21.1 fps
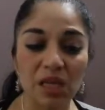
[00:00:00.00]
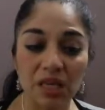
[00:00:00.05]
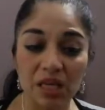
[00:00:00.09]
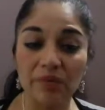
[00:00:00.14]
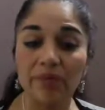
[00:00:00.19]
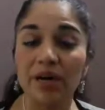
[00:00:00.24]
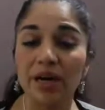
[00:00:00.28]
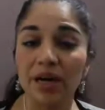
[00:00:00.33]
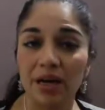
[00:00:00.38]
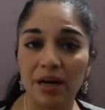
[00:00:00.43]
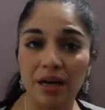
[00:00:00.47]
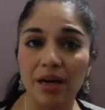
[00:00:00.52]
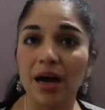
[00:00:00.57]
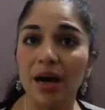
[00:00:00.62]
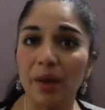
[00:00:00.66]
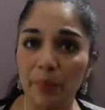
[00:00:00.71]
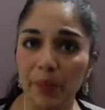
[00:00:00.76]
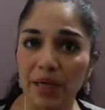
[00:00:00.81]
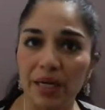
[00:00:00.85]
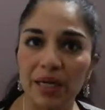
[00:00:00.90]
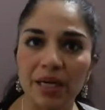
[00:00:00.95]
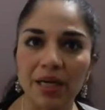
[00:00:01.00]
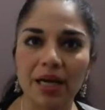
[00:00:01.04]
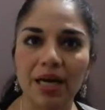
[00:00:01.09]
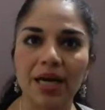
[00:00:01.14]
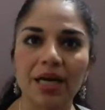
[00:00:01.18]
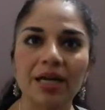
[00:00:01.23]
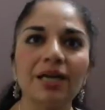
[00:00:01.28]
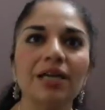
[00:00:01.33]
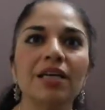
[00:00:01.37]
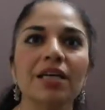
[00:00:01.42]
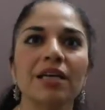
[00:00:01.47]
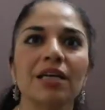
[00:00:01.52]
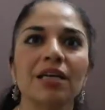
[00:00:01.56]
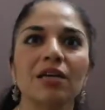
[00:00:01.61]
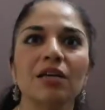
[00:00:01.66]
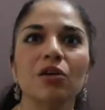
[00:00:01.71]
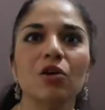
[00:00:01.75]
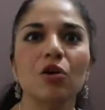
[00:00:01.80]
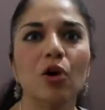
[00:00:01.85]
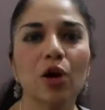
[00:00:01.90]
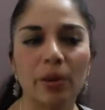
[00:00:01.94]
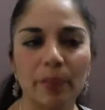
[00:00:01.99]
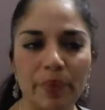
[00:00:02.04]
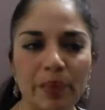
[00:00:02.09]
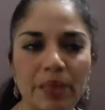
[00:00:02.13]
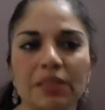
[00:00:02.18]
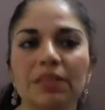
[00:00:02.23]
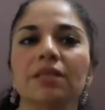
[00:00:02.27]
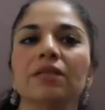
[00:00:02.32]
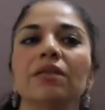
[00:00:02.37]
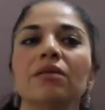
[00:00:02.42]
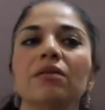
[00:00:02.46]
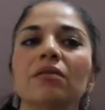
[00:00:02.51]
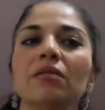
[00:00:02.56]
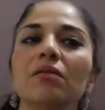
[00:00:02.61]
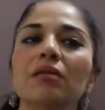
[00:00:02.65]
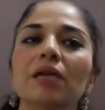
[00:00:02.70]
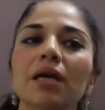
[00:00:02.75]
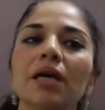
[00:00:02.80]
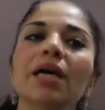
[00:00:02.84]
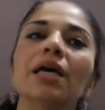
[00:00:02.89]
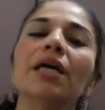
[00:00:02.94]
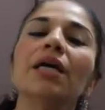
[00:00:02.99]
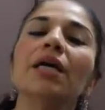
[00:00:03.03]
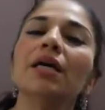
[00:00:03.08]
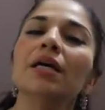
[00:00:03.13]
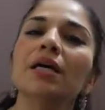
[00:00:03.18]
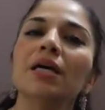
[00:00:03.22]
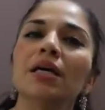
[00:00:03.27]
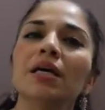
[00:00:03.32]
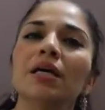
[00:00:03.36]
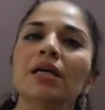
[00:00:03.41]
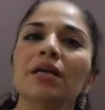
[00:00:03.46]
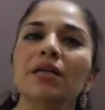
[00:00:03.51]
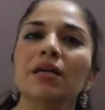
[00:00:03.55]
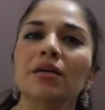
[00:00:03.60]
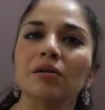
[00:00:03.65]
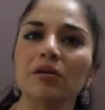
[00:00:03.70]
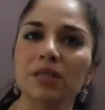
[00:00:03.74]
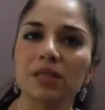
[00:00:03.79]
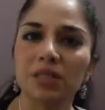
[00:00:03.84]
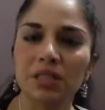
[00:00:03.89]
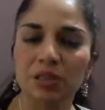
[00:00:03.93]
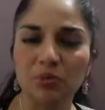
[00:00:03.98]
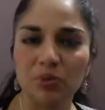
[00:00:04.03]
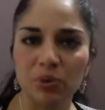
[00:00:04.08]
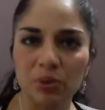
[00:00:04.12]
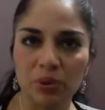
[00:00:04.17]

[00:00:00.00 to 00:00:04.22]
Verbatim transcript: iba a manejar y lo que pensé, tengo que, tengo que ser